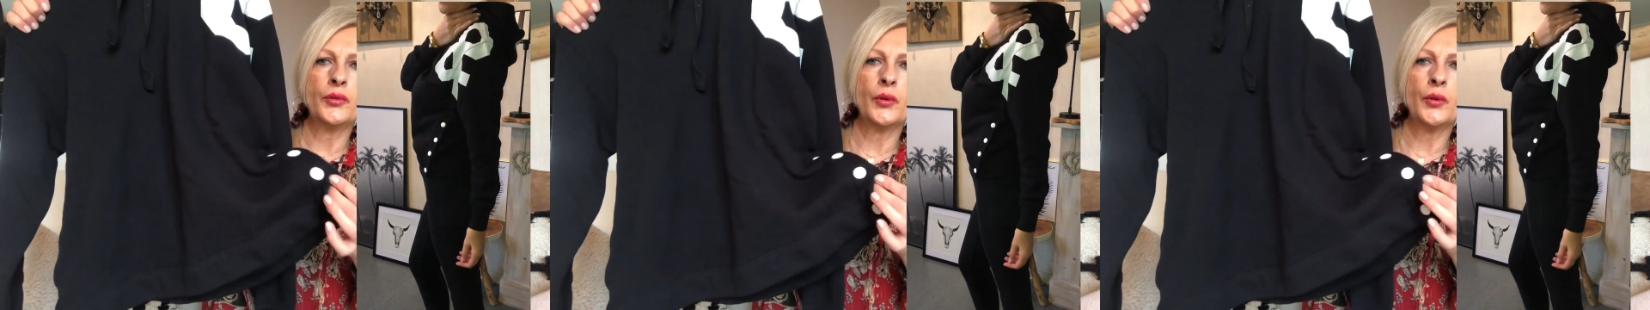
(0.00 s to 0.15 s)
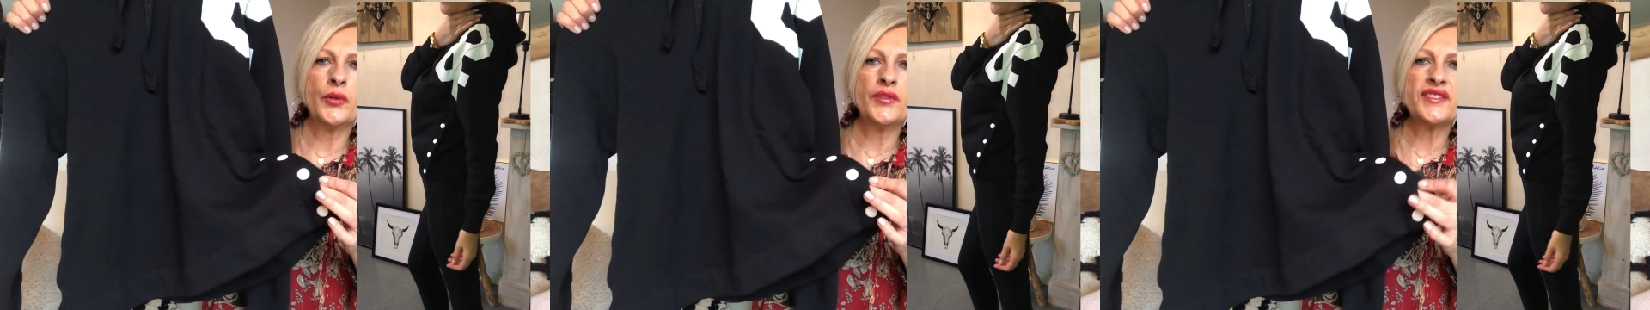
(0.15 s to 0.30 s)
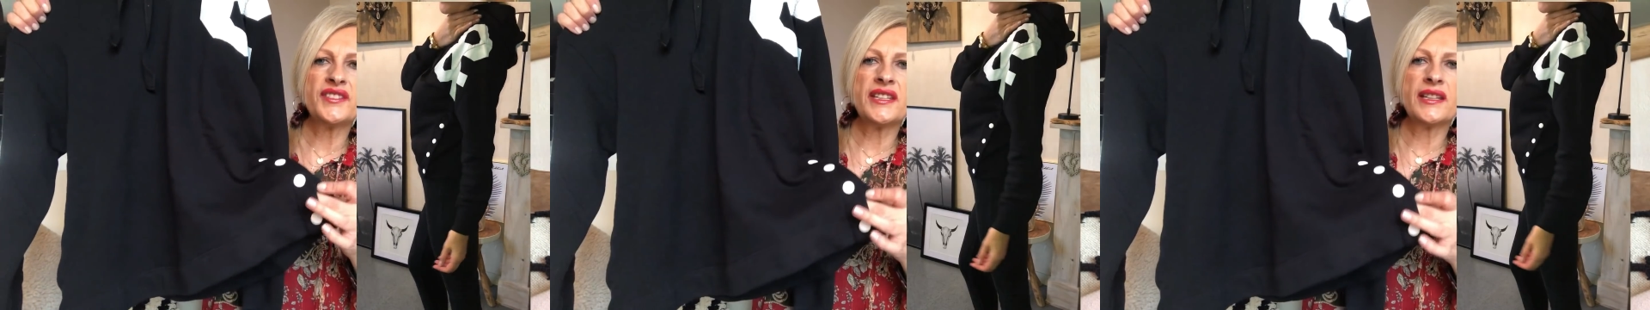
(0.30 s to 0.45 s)

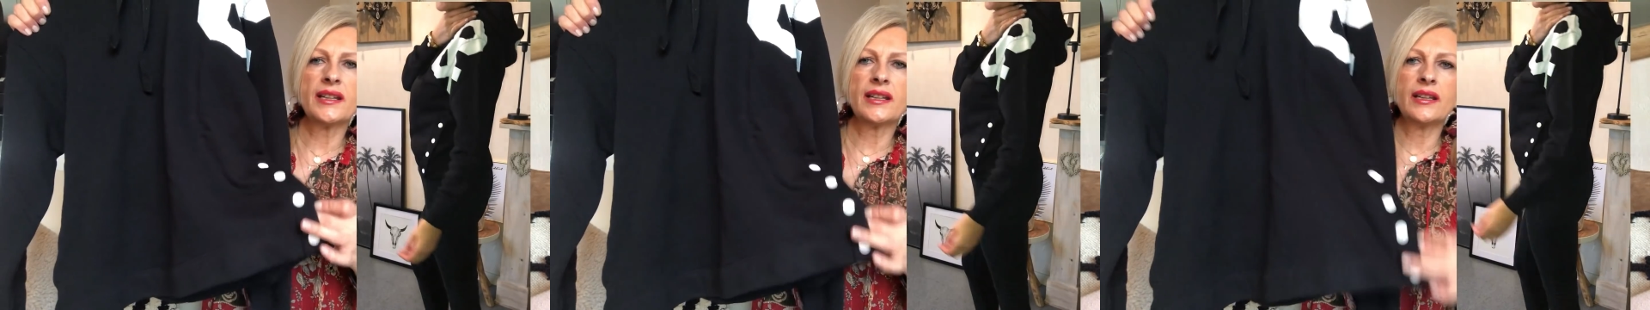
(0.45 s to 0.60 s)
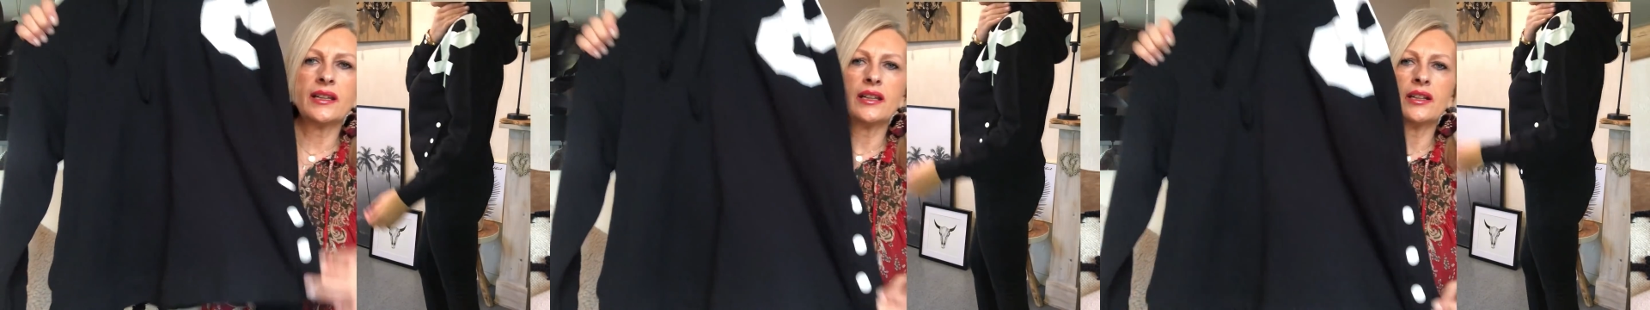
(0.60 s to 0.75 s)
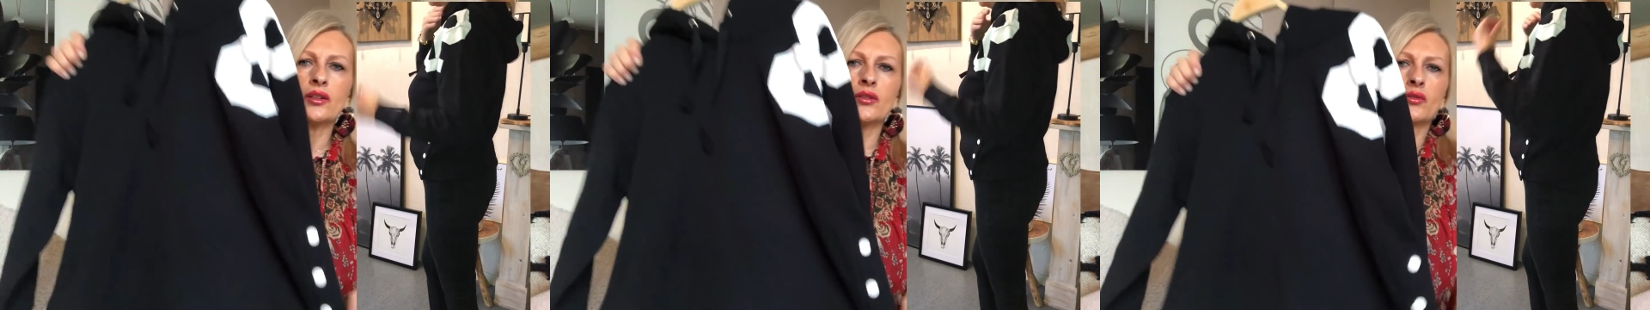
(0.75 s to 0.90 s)

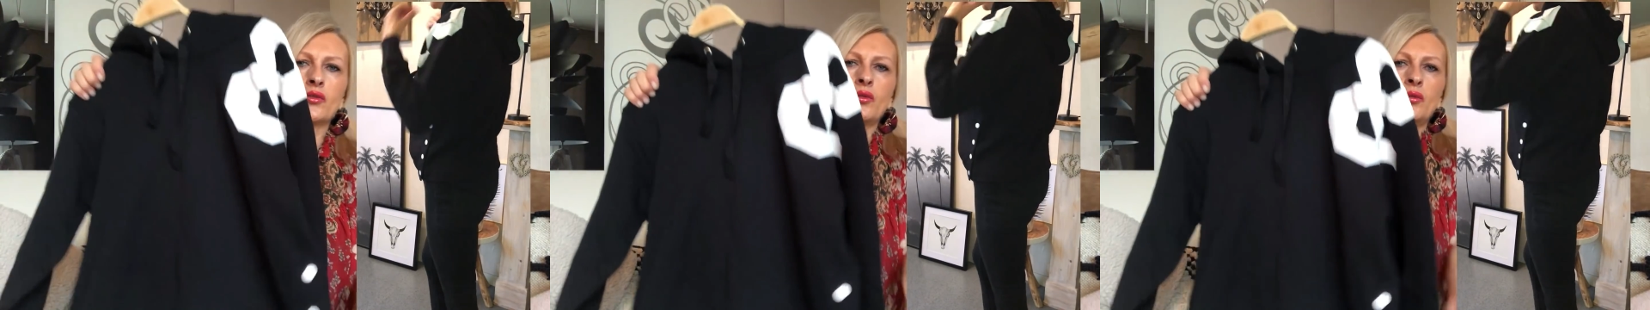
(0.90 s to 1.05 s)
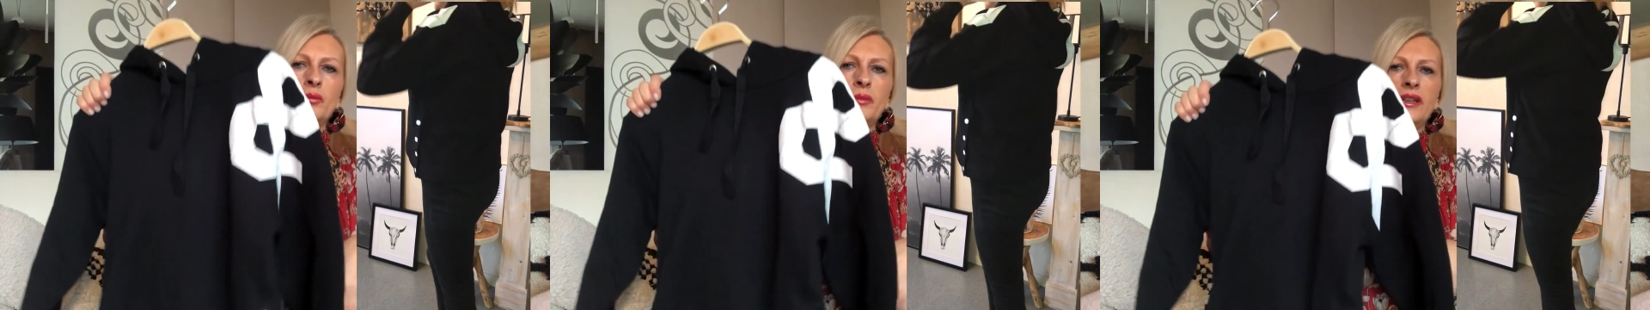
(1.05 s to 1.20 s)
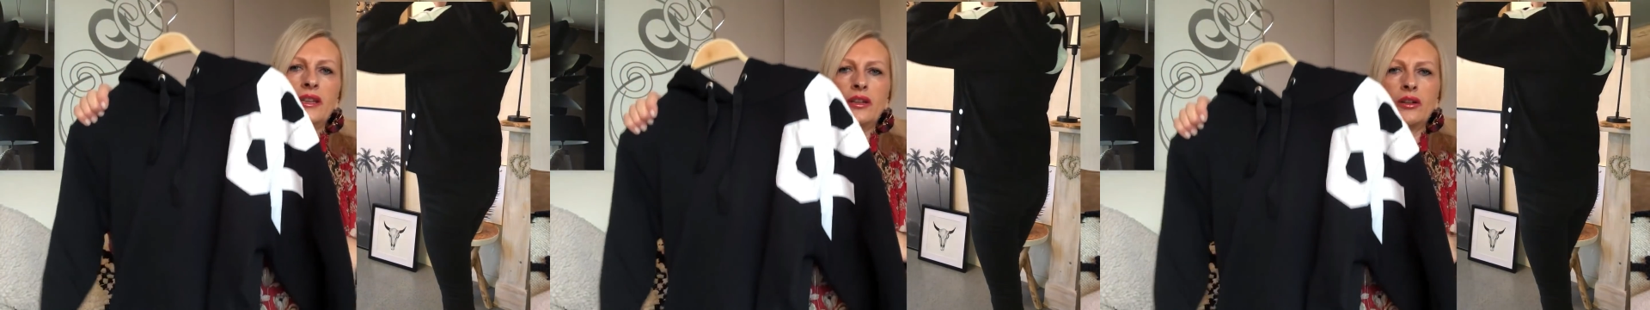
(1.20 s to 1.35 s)
retirer quand
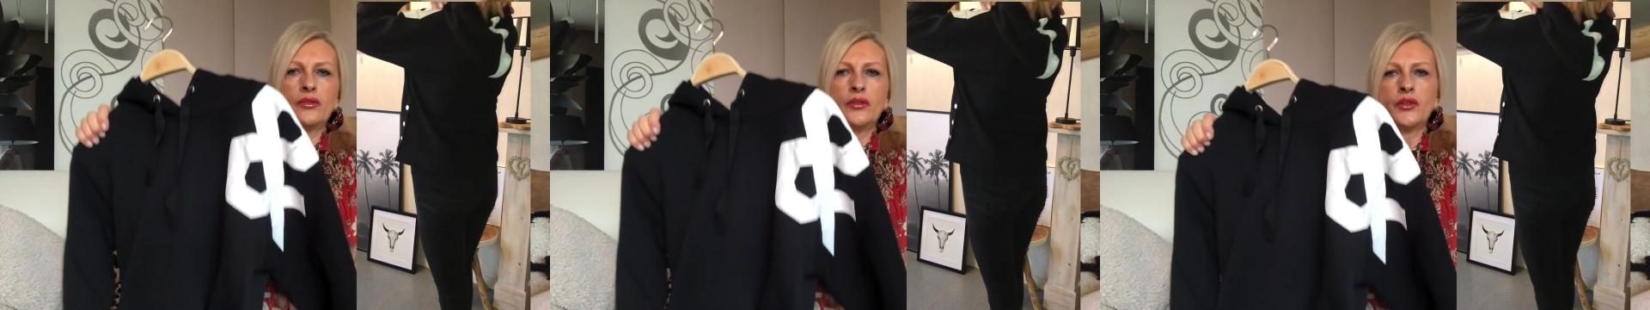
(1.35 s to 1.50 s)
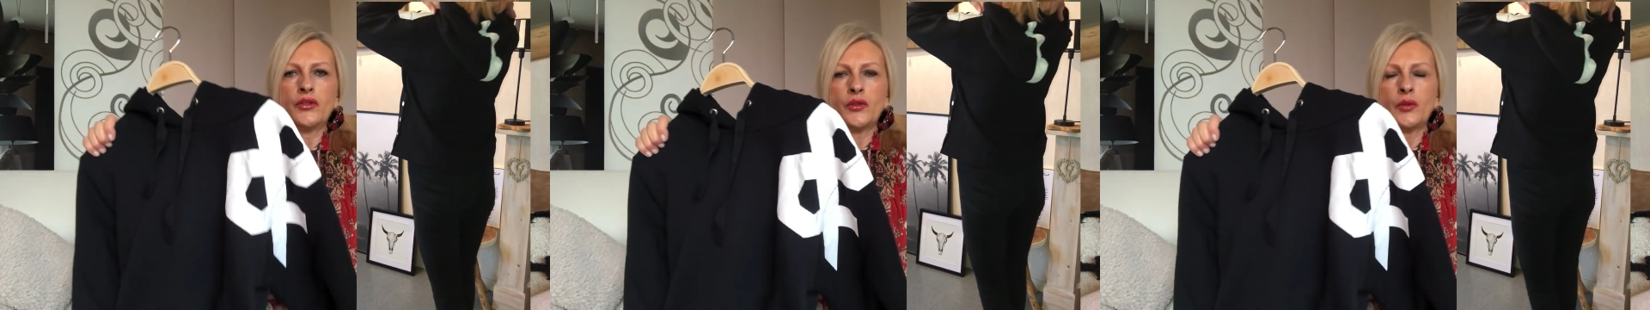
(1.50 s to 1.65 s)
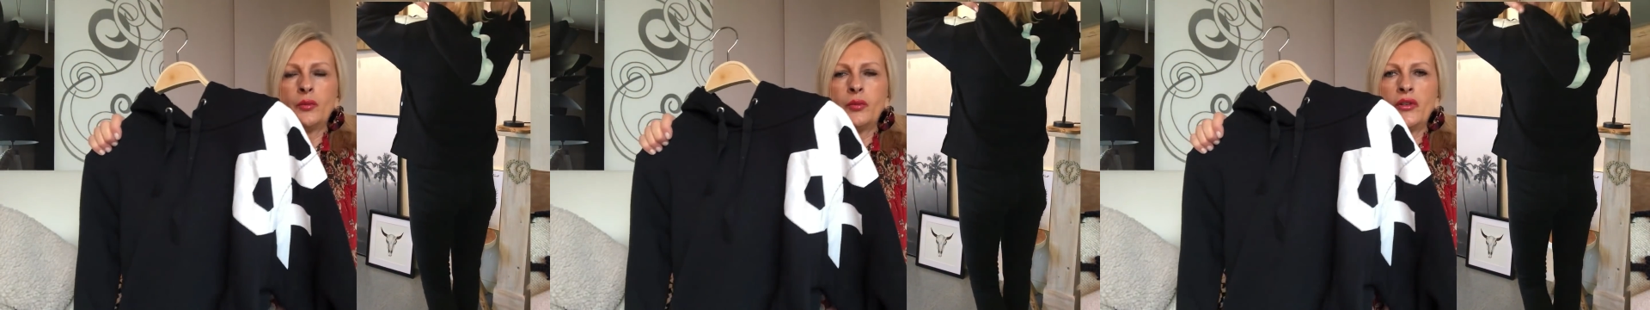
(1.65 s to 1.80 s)
on met
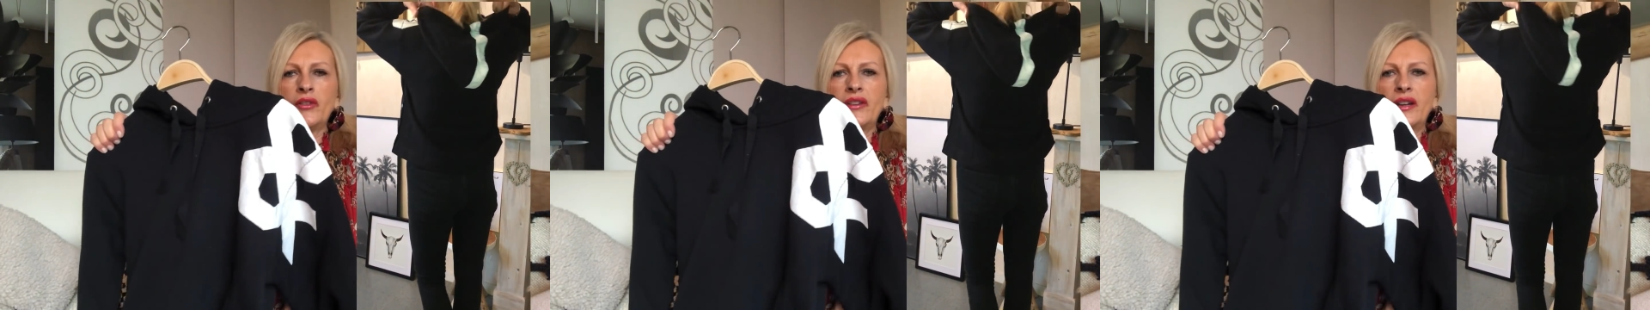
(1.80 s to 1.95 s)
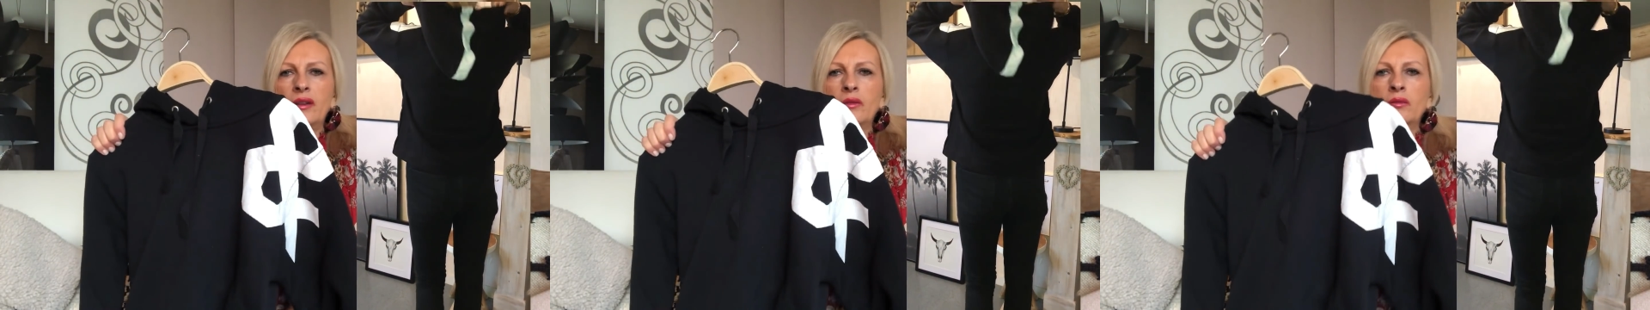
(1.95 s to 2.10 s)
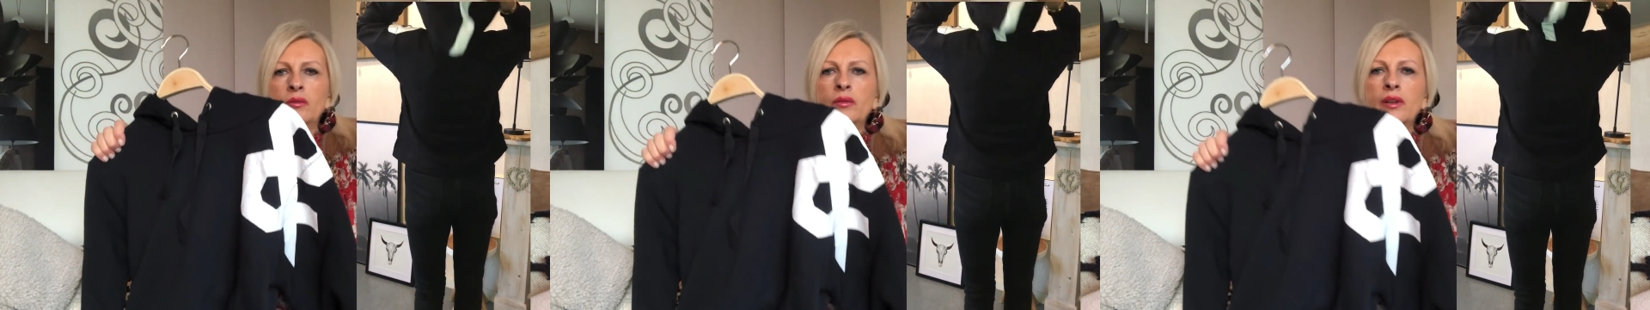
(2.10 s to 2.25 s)
dans son
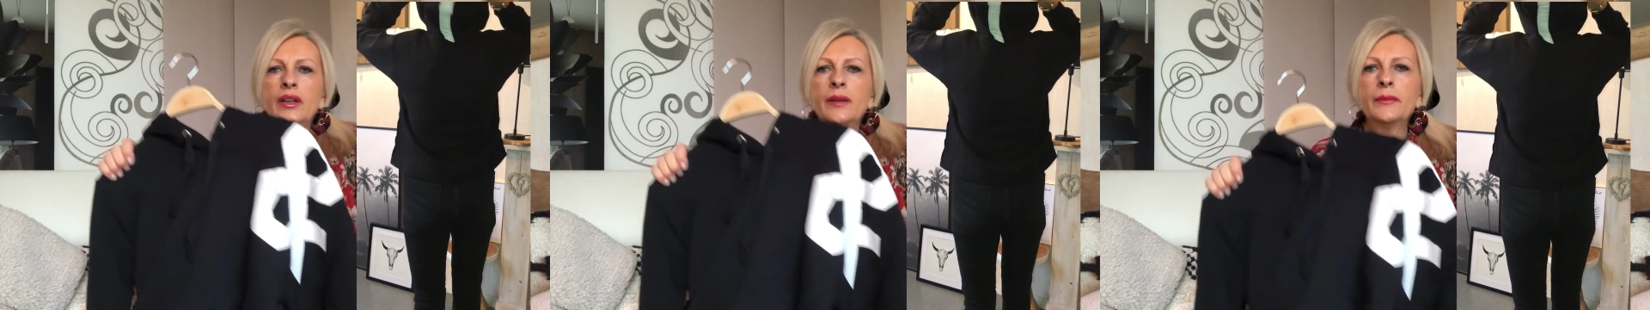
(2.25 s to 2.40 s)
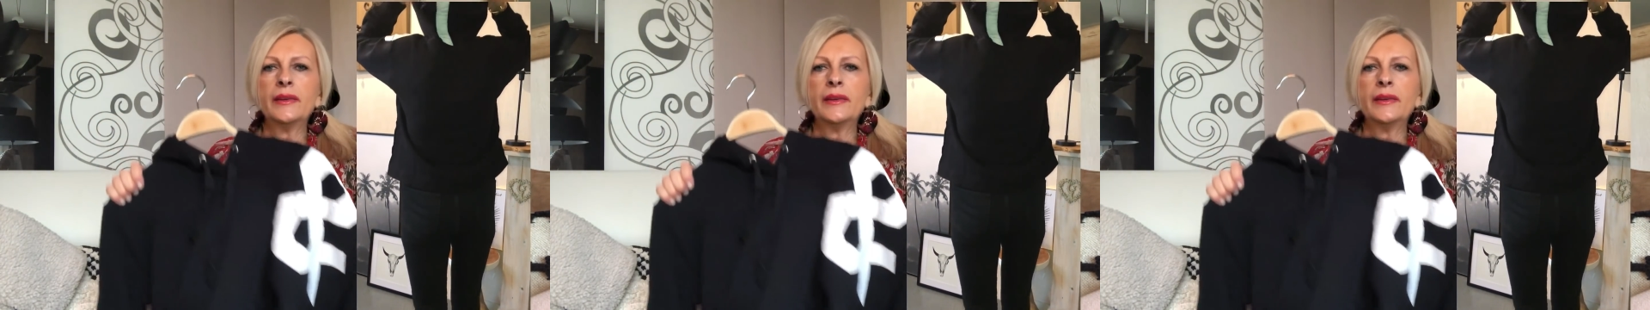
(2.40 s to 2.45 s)
pantalon,